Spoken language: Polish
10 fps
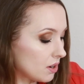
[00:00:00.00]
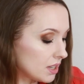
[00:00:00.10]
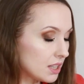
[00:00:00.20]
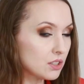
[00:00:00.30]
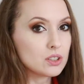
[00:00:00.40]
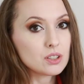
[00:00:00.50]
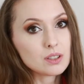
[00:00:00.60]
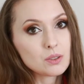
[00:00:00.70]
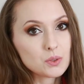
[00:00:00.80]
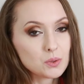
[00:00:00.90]
Kolejna rzecz
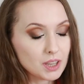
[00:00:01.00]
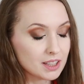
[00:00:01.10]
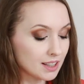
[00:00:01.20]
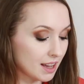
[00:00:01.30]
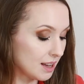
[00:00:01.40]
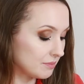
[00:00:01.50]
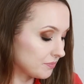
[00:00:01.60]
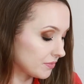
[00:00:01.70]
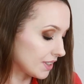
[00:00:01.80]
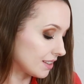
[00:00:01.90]
jest to sukienka.
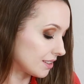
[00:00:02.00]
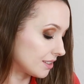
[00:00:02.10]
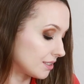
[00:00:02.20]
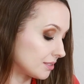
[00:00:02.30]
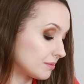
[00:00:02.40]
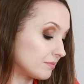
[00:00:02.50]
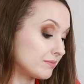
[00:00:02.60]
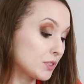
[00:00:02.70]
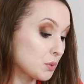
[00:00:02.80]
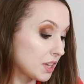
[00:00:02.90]
Yy,
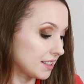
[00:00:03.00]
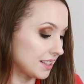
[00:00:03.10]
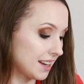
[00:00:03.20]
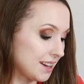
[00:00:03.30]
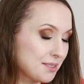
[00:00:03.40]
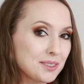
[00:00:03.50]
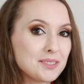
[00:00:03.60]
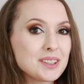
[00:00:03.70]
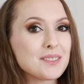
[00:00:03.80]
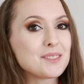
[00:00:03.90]
sukienka,
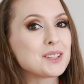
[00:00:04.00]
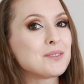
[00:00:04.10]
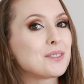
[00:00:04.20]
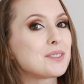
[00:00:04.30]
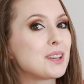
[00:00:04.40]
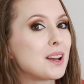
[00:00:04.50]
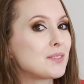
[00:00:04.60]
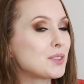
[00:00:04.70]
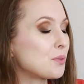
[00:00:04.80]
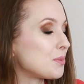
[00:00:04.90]
którą nie wiem czemu
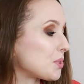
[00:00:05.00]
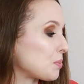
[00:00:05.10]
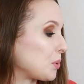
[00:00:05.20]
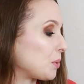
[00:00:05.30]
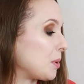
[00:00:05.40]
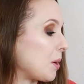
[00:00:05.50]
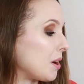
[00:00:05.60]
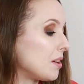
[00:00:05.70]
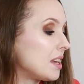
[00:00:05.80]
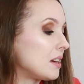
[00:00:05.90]
wzięłam, czemu mi się
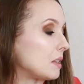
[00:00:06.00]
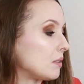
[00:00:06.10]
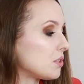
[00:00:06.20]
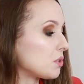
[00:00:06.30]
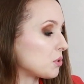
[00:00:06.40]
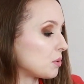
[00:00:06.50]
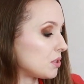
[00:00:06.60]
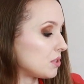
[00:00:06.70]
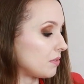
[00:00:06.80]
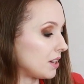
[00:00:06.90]
spodobała. Wydawało się, że może
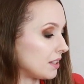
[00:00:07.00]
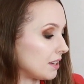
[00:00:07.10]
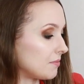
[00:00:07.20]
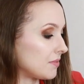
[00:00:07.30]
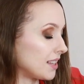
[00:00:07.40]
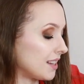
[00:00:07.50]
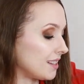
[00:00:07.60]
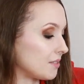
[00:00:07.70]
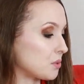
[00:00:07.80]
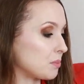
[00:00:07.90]
będzie fajna,
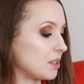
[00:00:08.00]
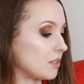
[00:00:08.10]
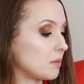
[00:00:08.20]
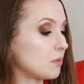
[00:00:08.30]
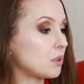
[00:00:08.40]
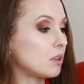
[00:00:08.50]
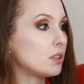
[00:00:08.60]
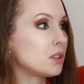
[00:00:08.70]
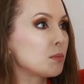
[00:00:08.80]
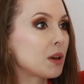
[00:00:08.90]
ale w sumie nie wiem. W ogóle
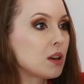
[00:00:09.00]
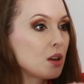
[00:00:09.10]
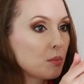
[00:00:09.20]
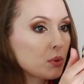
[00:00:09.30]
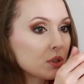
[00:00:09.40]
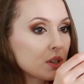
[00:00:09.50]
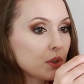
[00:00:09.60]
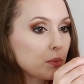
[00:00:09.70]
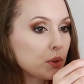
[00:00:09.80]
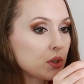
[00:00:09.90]
ona nie ma
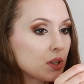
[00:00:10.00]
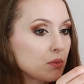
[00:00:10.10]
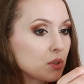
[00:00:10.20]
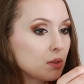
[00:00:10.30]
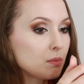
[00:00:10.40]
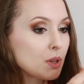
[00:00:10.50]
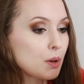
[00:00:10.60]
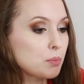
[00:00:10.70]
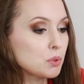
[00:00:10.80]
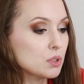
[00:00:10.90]
podszewki, podejrzewam, że
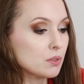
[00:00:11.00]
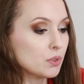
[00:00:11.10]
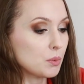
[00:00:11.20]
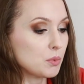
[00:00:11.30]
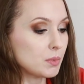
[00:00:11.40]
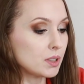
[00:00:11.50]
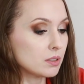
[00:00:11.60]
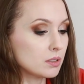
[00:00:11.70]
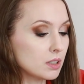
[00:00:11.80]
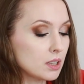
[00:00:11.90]
miała podszewkę, bo ma
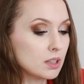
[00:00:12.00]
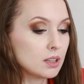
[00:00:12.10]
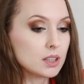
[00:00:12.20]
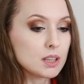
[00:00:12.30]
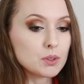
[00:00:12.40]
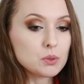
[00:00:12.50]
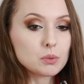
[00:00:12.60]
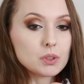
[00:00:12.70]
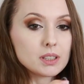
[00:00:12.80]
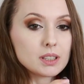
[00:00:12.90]
nawet
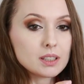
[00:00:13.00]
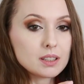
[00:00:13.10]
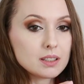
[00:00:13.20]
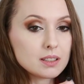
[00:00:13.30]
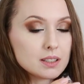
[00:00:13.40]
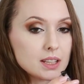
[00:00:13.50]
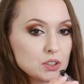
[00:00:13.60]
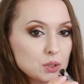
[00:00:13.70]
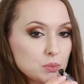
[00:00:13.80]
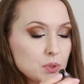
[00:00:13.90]
tutaj taki
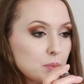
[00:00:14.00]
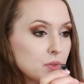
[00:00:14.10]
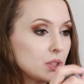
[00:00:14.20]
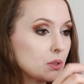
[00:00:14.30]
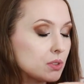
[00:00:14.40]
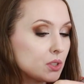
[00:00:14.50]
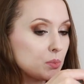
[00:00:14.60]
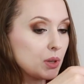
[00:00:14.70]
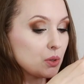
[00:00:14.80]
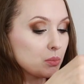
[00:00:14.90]
zaczep, pewnie taką
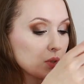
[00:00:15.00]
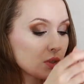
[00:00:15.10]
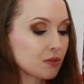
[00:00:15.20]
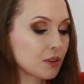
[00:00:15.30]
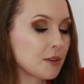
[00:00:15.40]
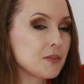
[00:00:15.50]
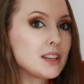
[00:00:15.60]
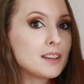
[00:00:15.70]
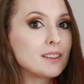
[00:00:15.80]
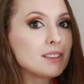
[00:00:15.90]
zaczepioną podszewkę.
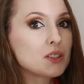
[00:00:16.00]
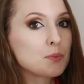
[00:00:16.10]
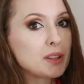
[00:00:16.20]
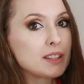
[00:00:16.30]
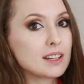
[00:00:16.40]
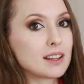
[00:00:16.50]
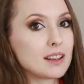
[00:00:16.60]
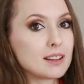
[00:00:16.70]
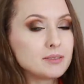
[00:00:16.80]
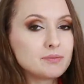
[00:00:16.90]
Ona jest z
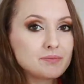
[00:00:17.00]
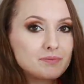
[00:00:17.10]
panterkę